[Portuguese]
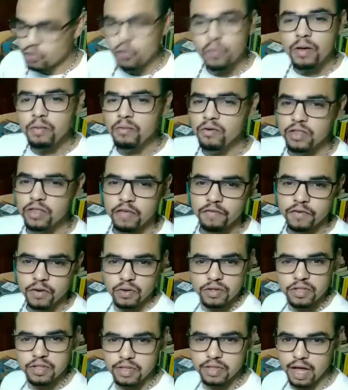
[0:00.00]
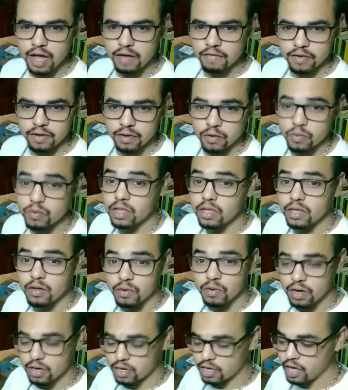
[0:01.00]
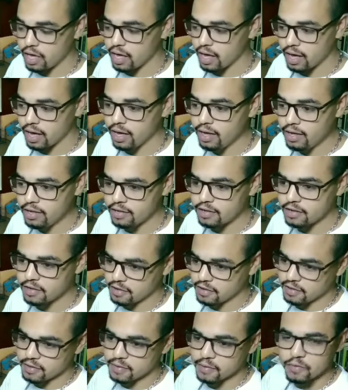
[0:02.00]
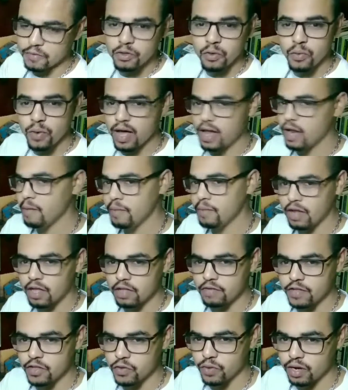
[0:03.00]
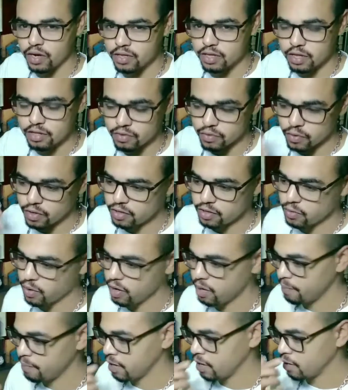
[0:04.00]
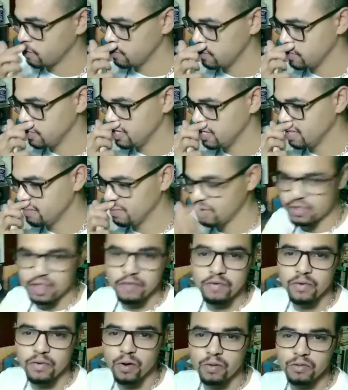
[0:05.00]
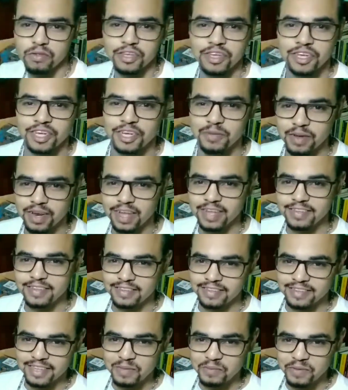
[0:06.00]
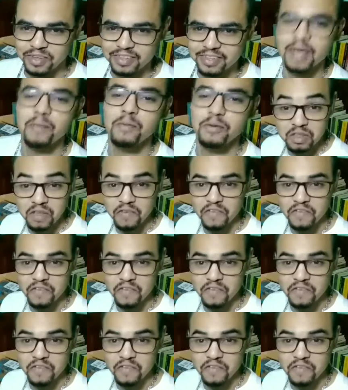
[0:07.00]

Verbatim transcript: no mesmo nível que eu estava. Que antes não era pelas visualizações, não era pela curtida, mas eu tava com autoestima lá em cima, sabe?